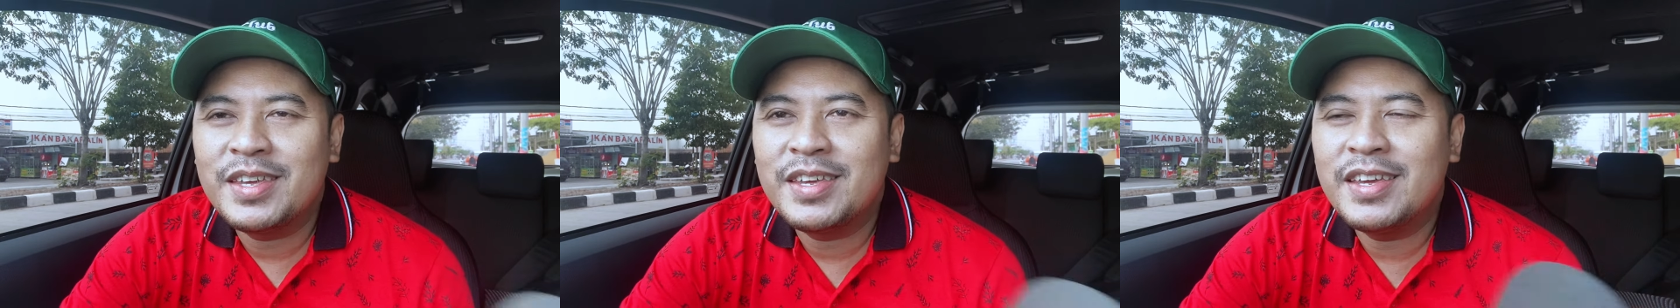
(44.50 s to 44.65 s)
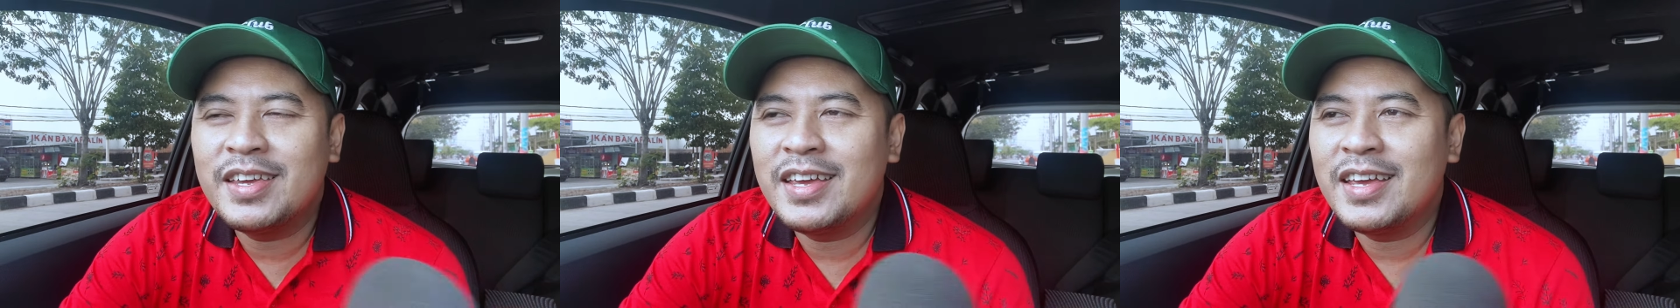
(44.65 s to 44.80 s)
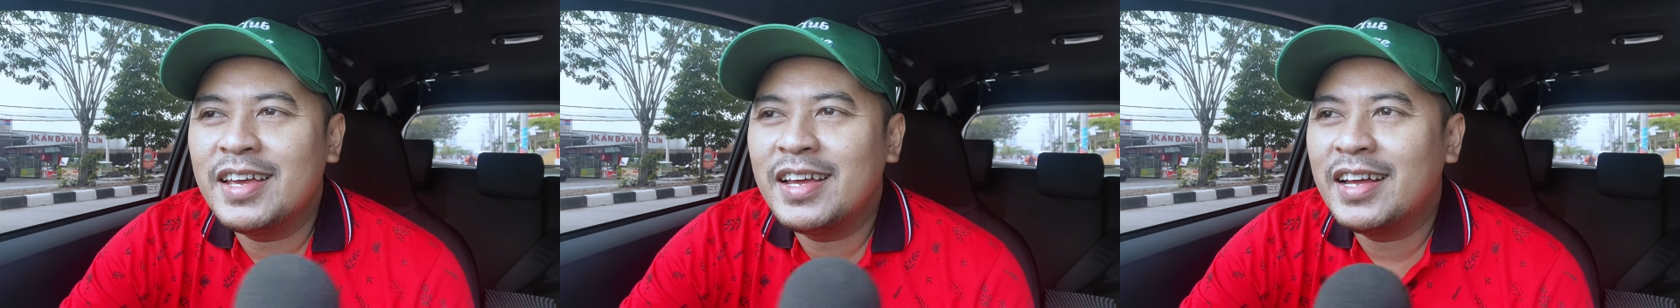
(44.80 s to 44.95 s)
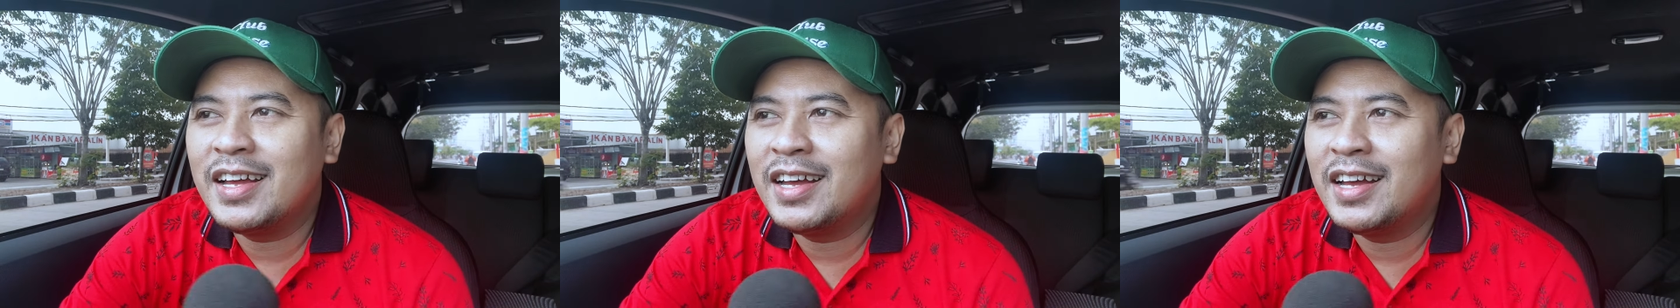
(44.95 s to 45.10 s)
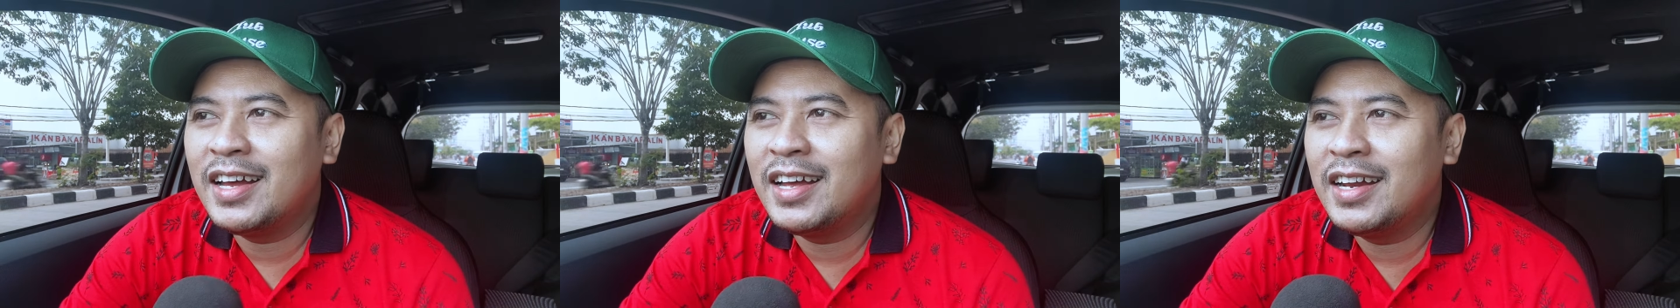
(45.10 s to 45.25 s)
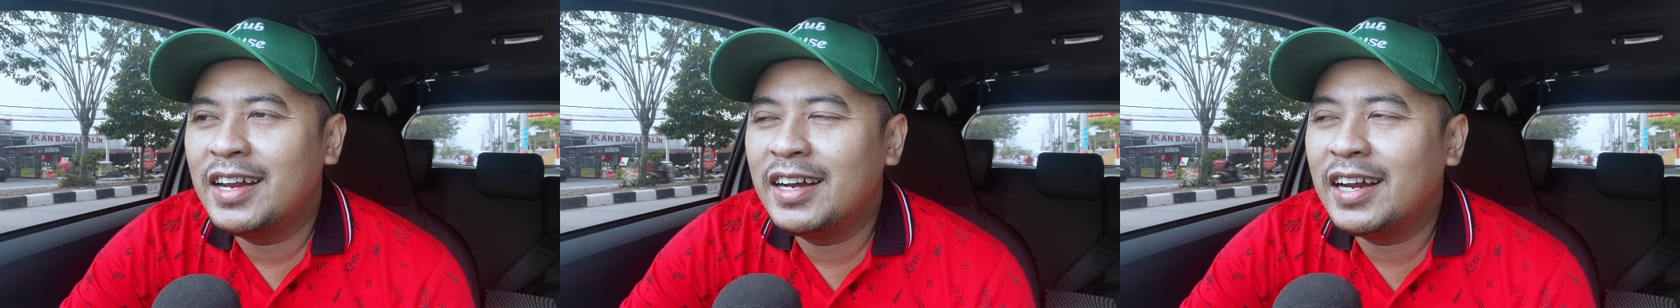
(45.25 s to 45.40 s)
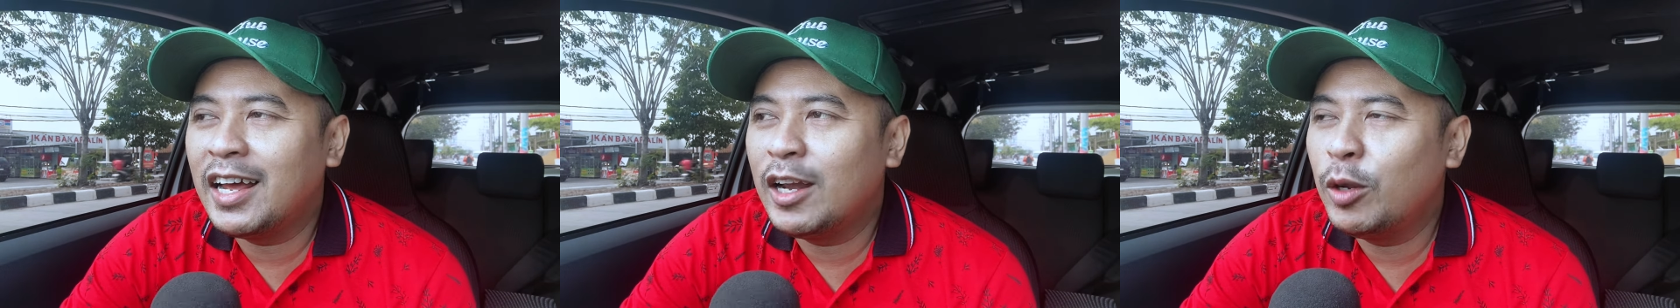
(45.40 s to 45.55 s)
Iya,
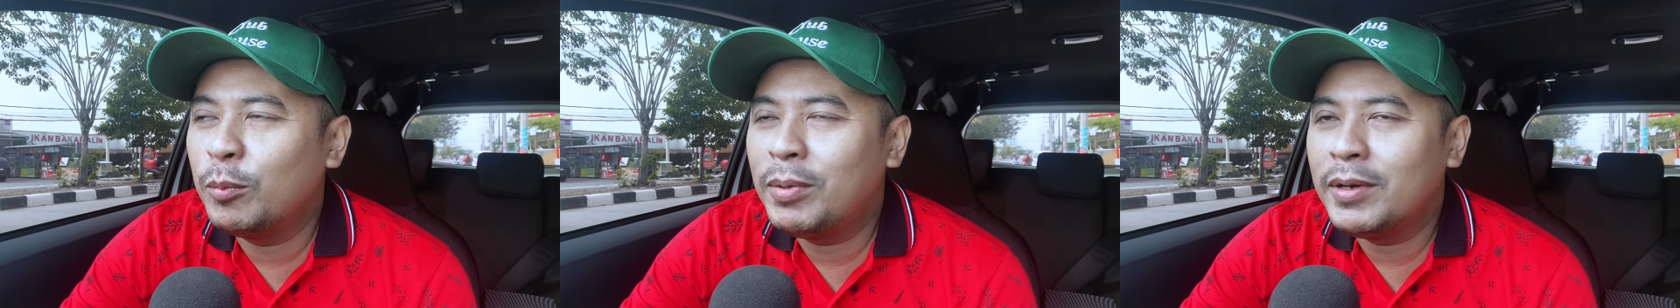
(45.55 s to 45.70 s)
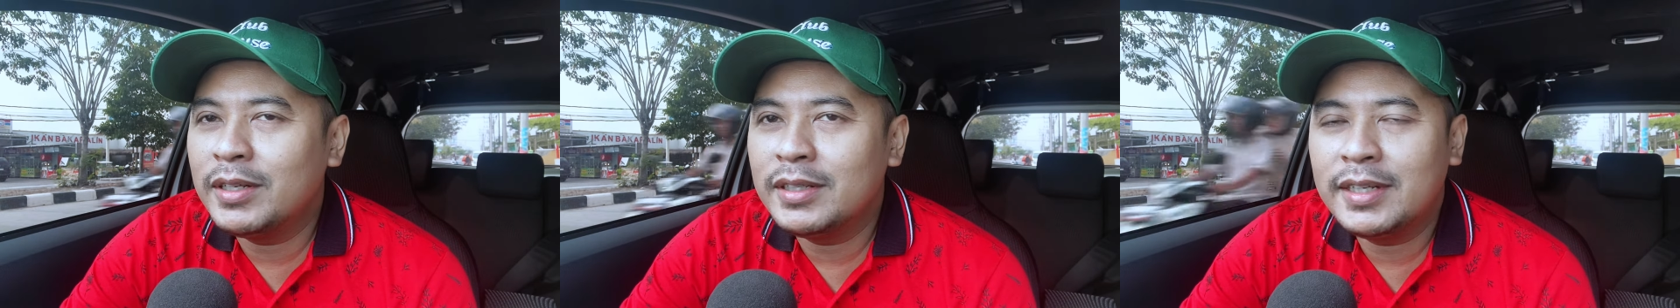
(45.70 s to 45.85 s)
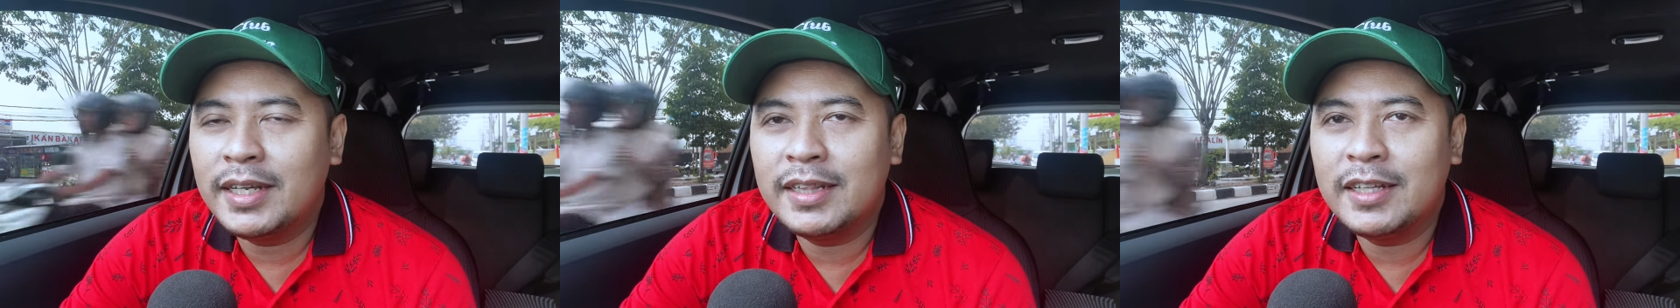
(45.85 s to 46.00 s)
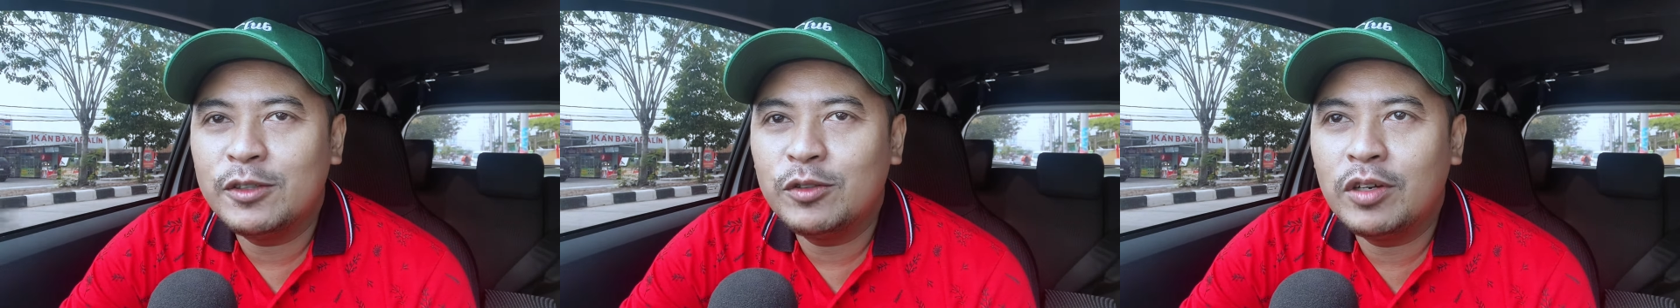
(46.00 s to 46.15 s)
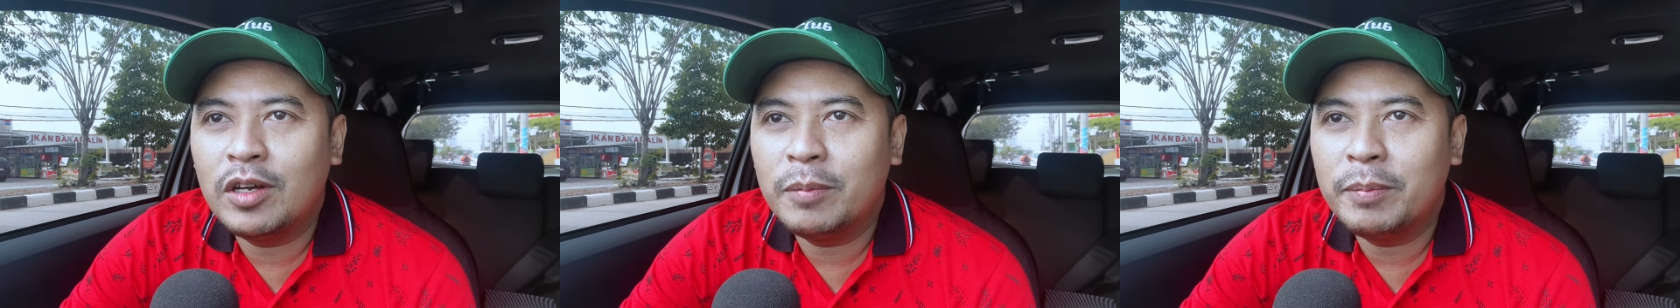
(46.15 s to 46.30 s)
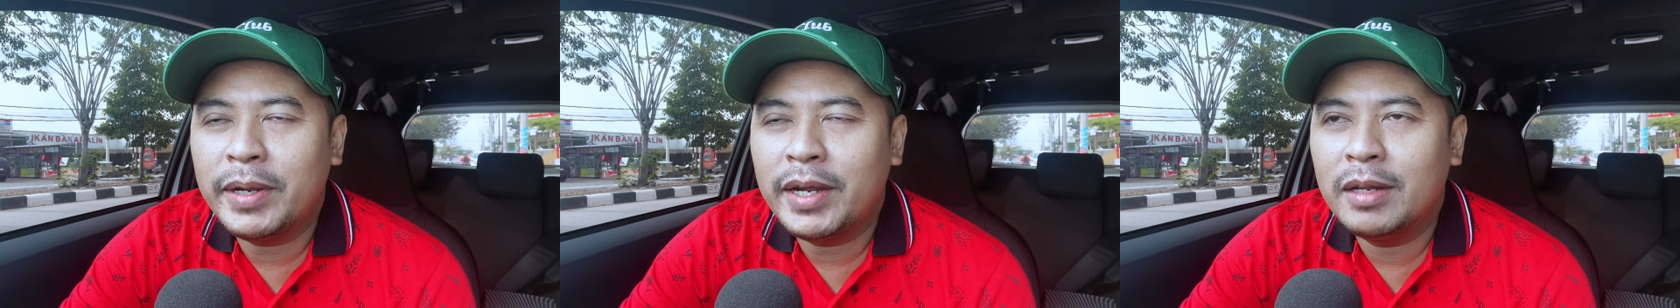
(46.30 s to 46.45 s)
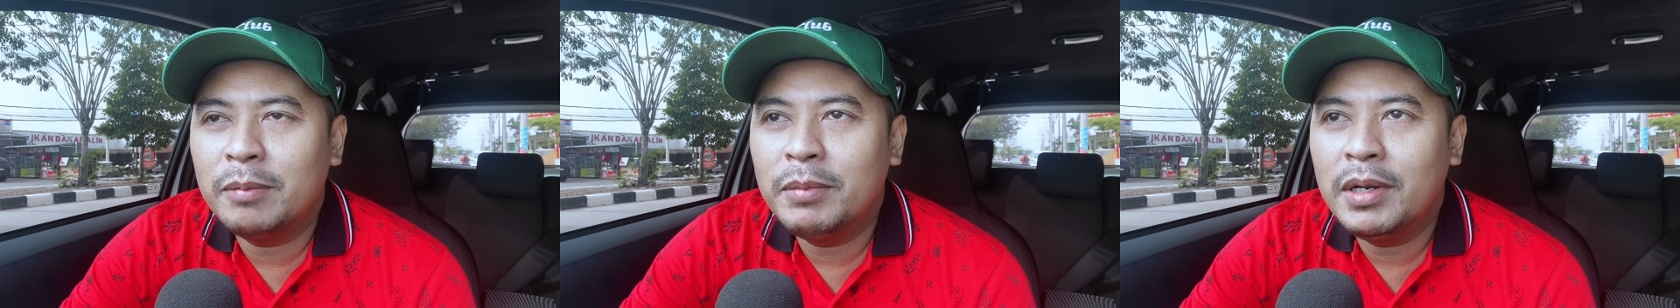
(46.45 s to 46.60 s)
dan gak lupa kita juga
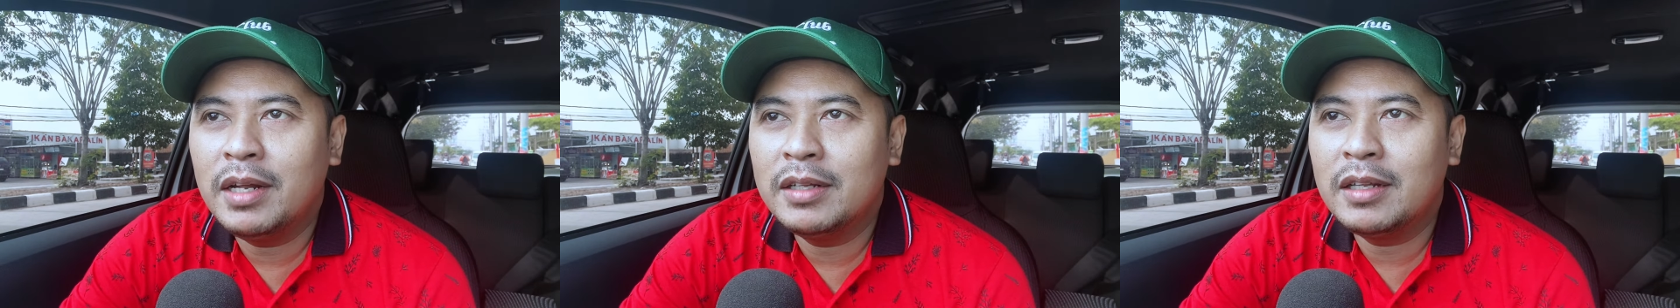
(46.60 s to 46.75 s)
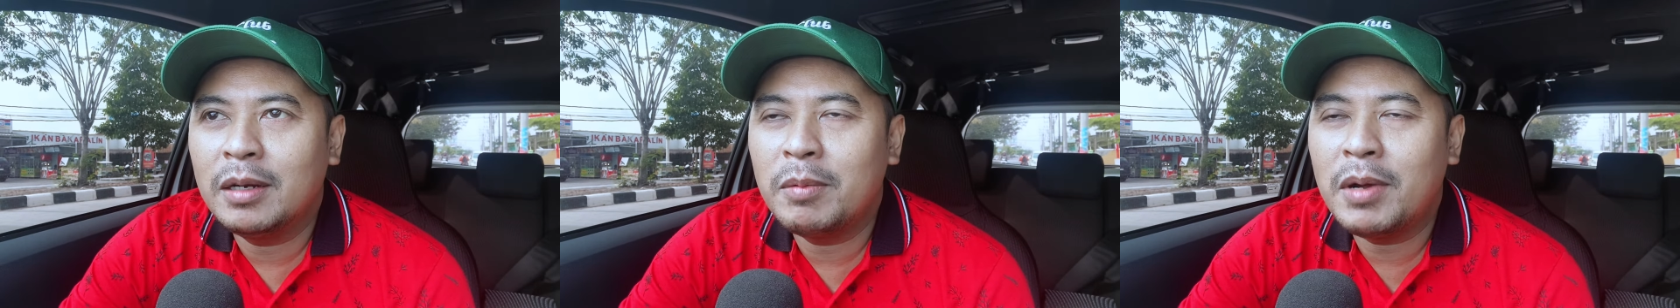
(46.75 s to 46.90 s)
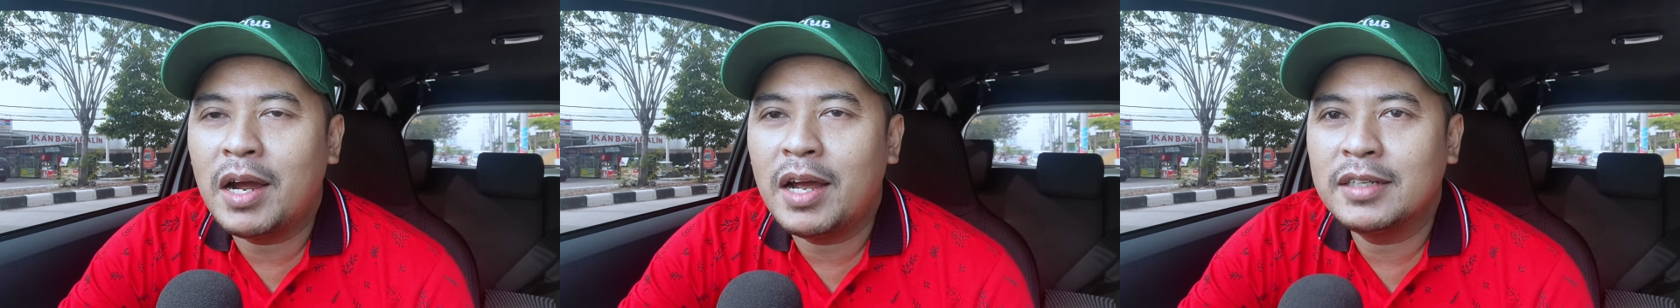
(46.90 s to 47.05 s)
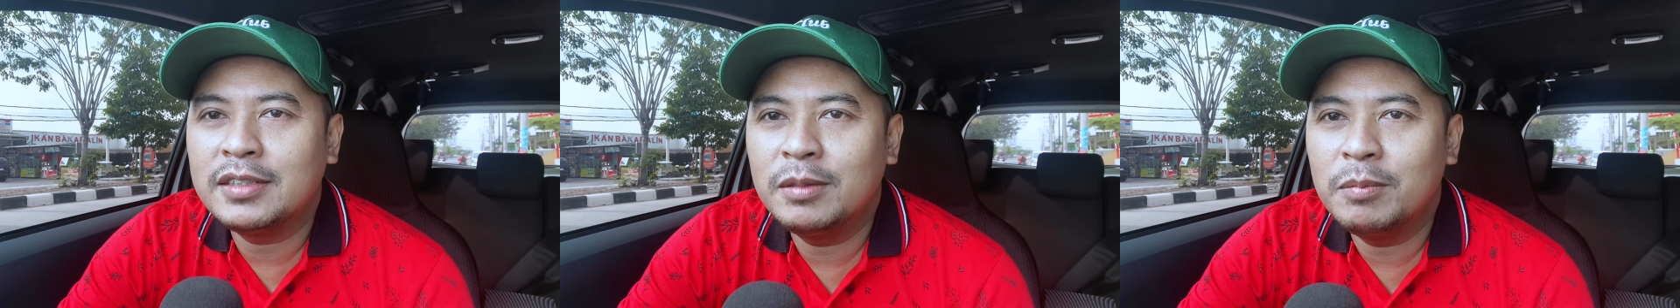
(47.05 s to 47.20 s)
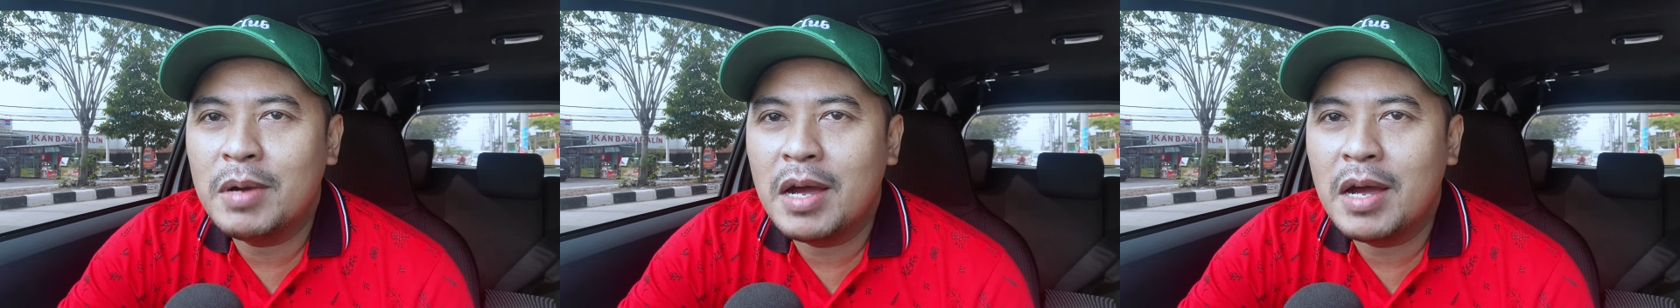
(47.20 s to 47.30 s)
pengen bilang terima kasih